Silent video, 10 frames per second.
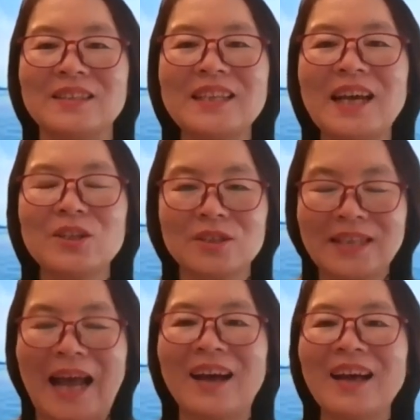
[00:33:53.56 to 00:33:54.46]
大家
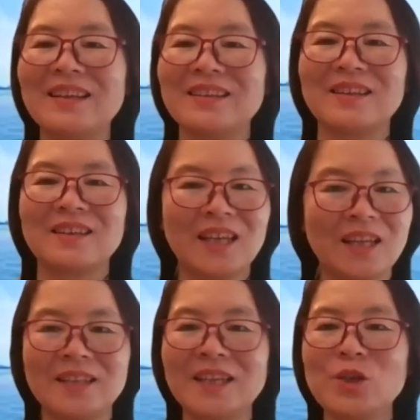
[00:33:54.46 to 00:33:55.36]
答案
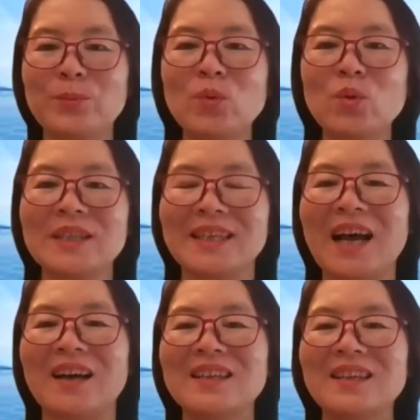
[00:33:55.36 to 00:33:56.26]
肯定是不一
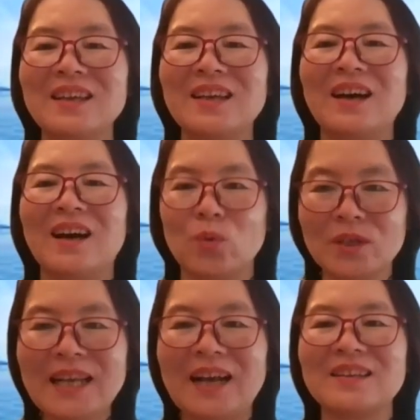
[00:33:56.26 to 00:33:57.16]
样啊。我
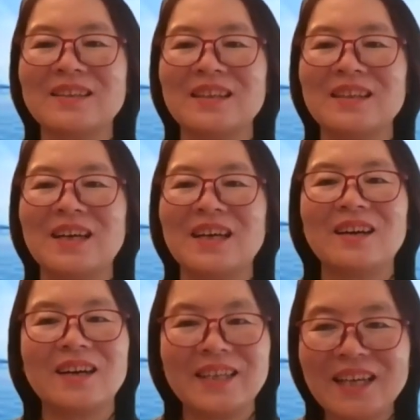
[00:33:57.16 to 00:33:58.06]
想，
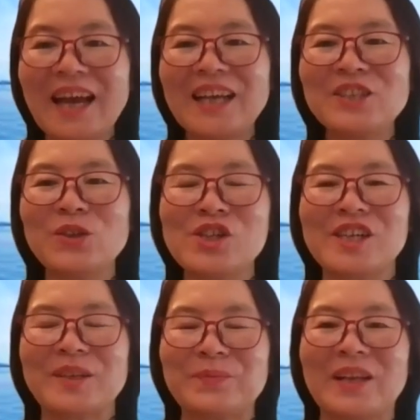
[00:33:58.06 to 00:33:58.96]
应该就
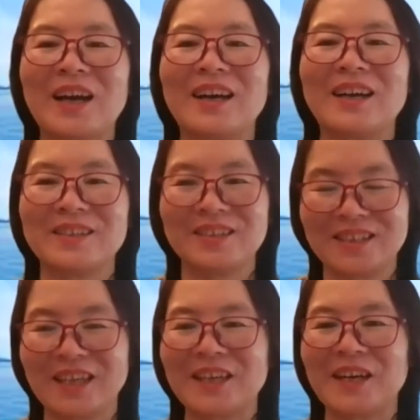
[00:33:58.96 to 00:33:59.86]
是啊，
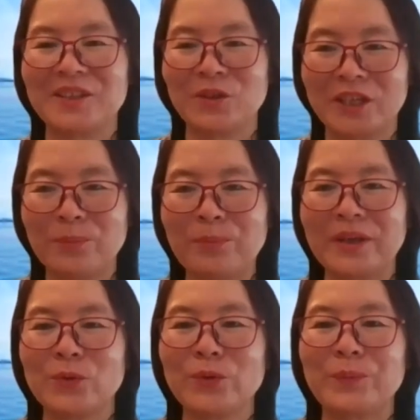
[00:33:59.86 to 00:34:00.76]
这个有一个
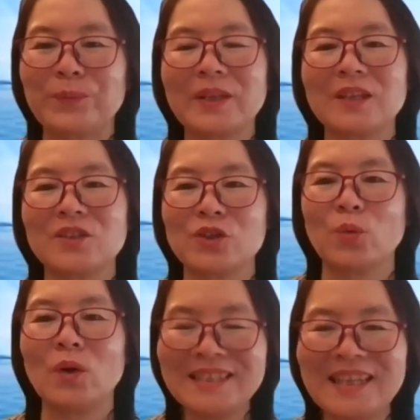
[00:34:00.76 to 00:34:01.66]
比喻，就是
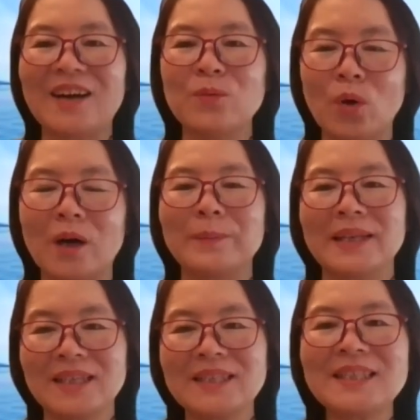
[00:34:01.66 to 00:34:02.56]
我想我们的